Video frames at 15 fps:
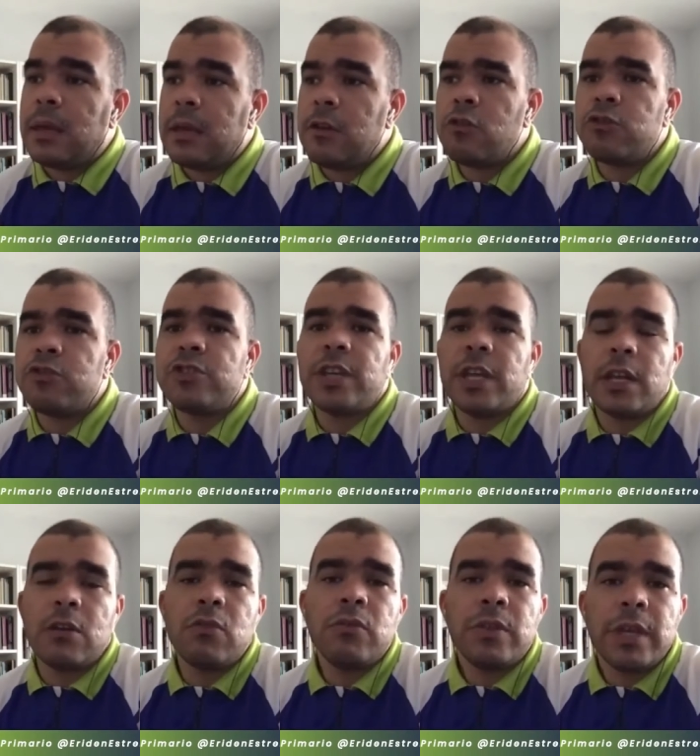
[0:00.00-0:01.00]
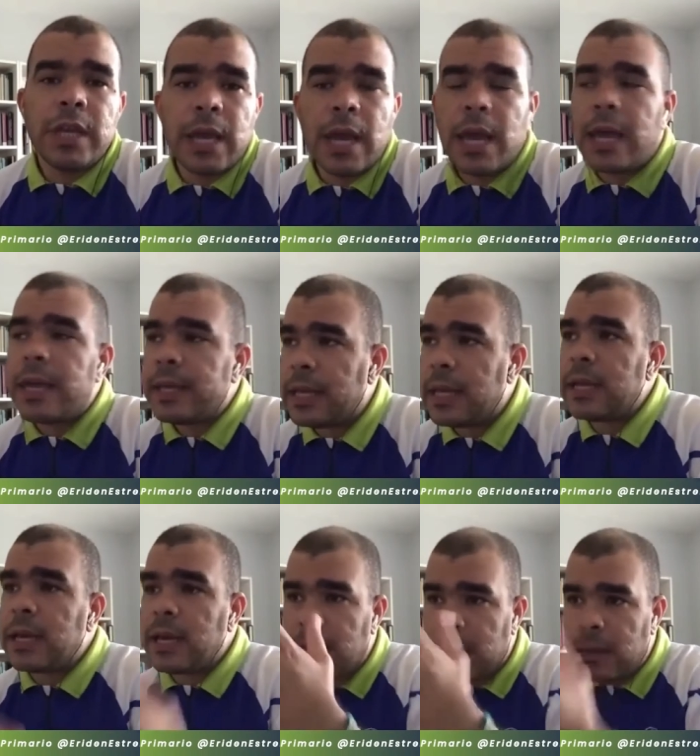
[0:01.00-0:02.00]
Incluso tienen un día en
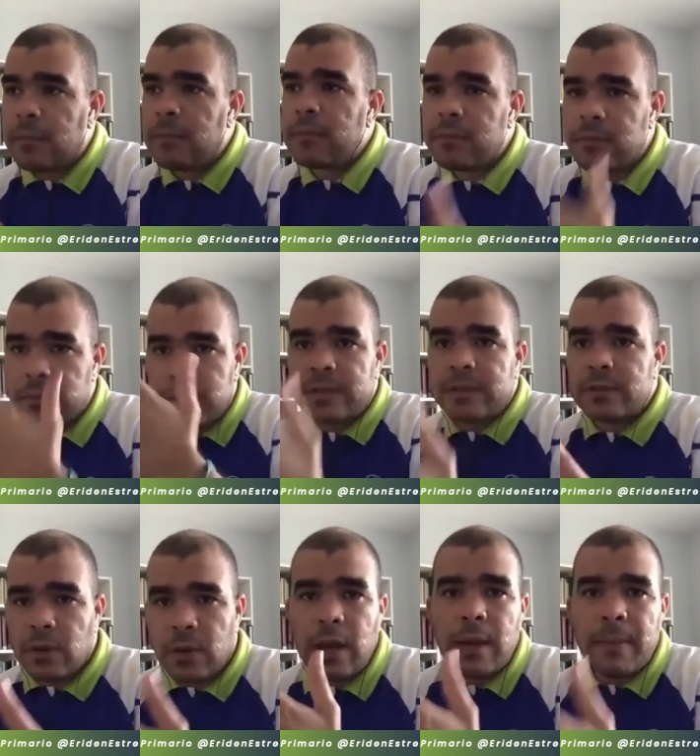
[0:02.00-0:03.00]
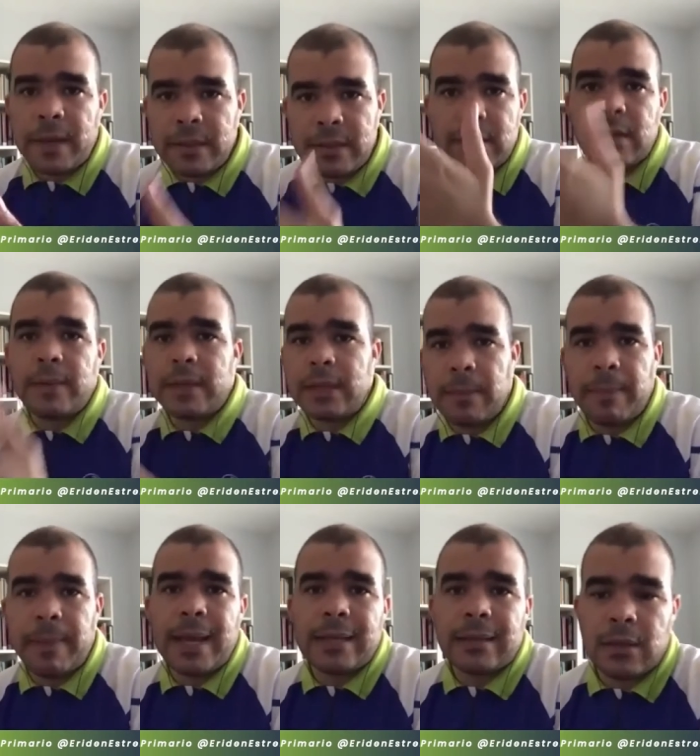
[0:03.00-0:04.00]
el que solamente se
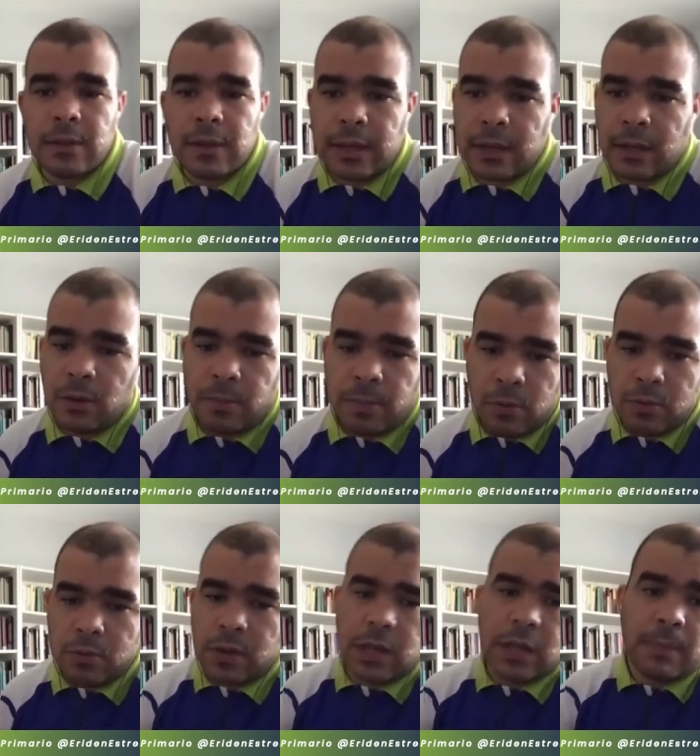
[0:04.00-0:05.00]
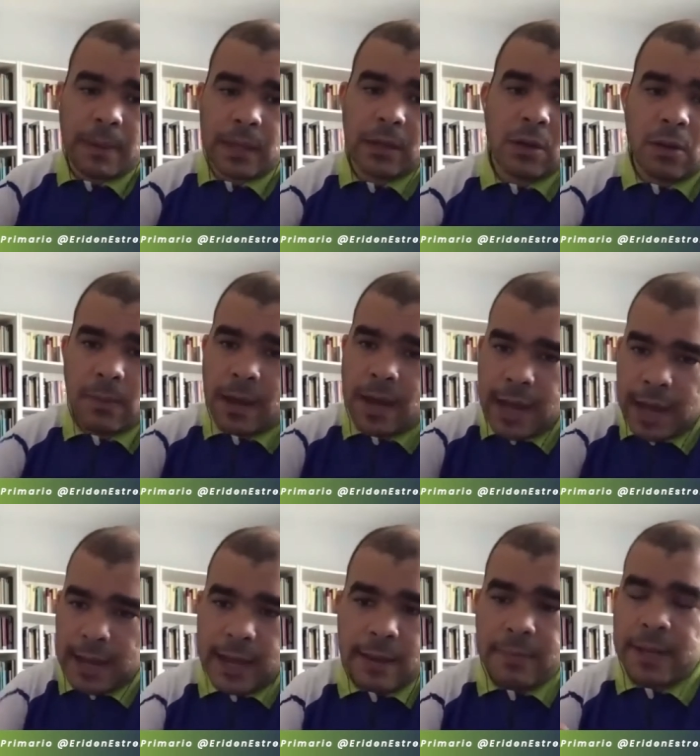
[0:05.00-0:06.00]
vende plátano, que los productores de plátano
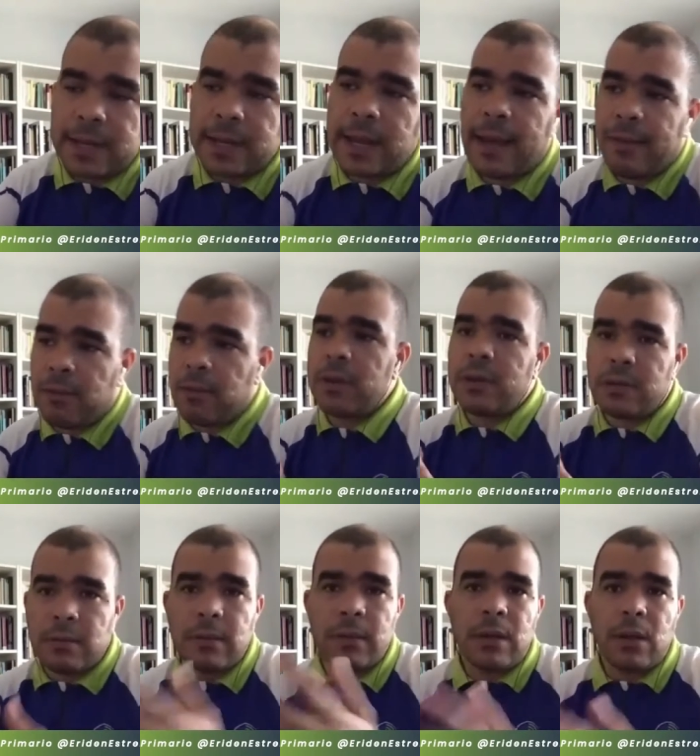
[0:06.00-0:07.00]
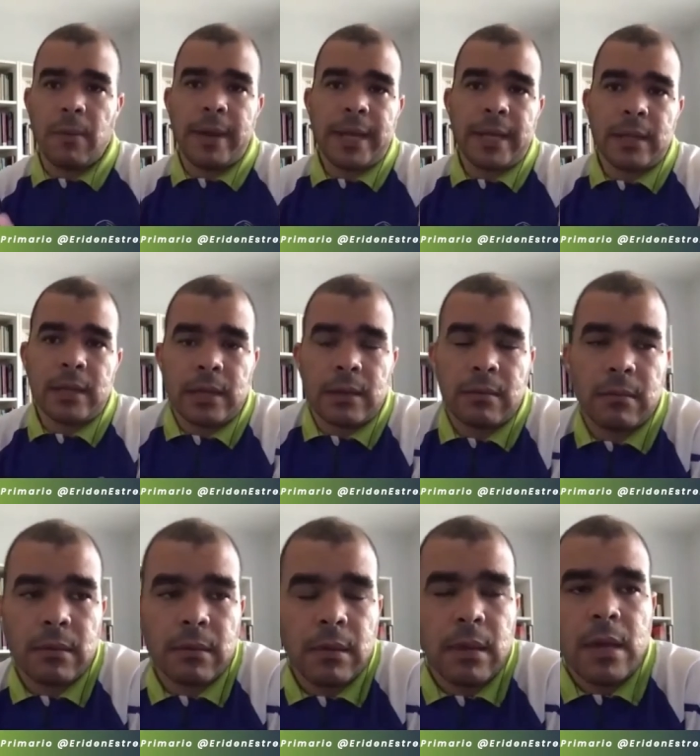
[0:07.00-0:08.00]
bajan al mercado y, lo venden.
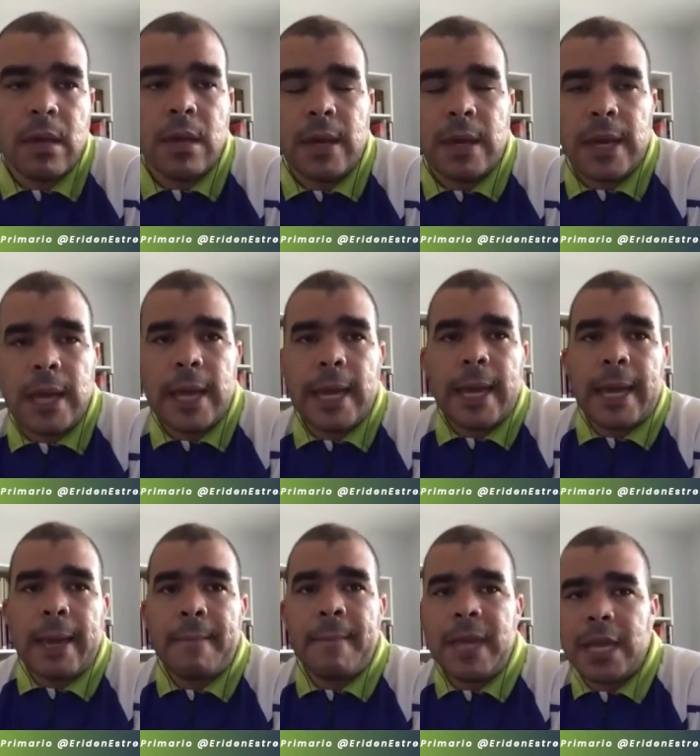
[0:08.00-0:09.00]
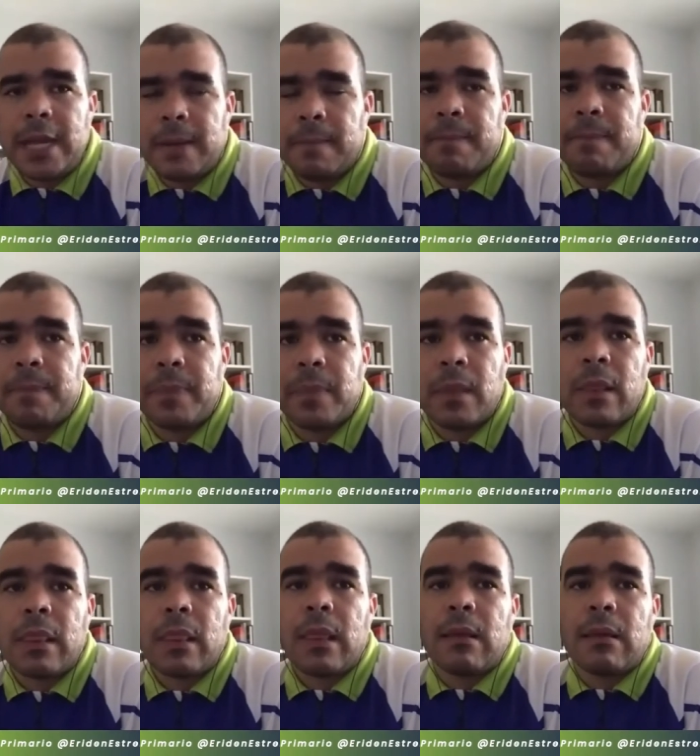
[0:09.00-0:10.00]
Eh, miren,
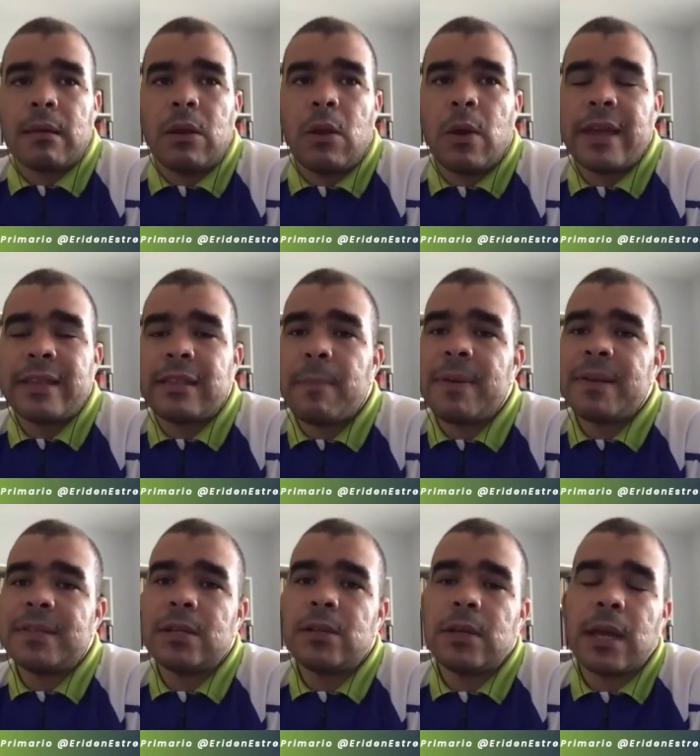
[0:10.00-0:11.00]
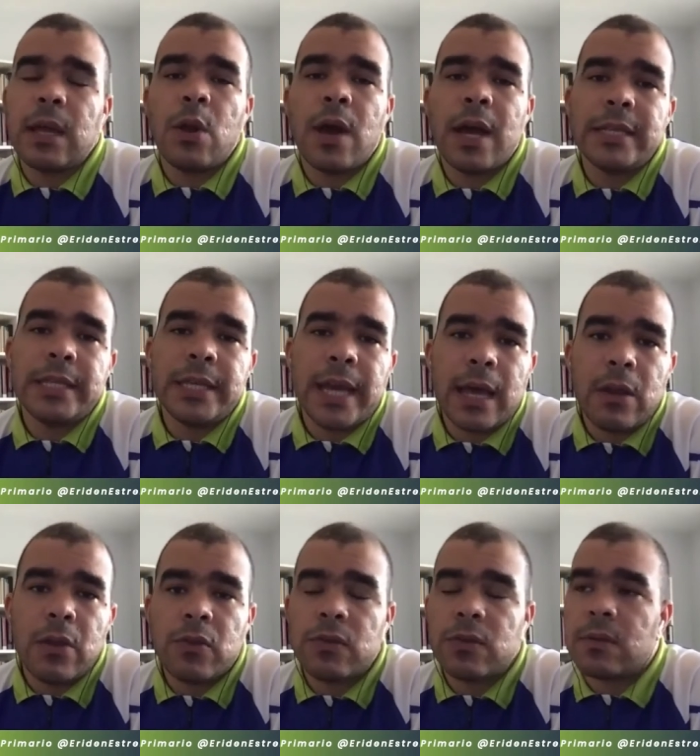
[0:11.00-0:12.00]
lo que está pasando es que los
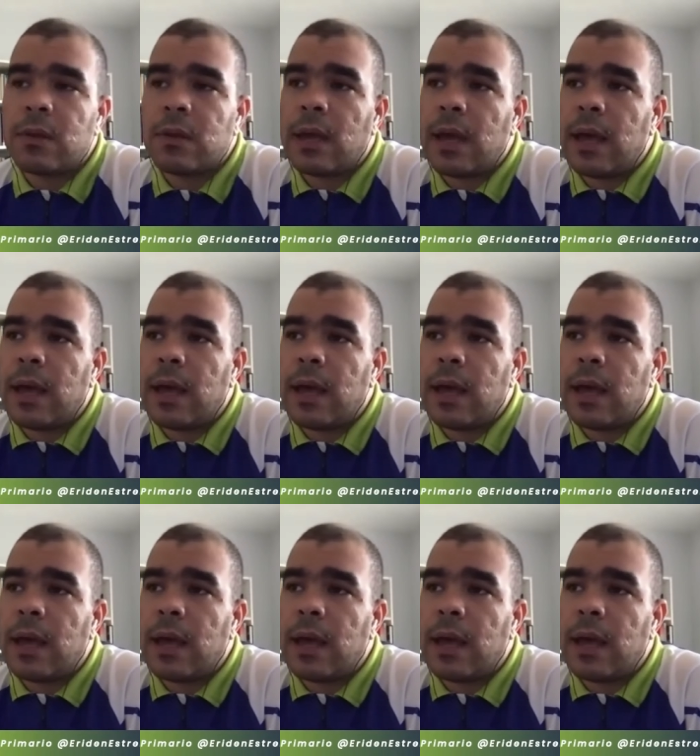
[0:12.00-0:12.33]
haitianos,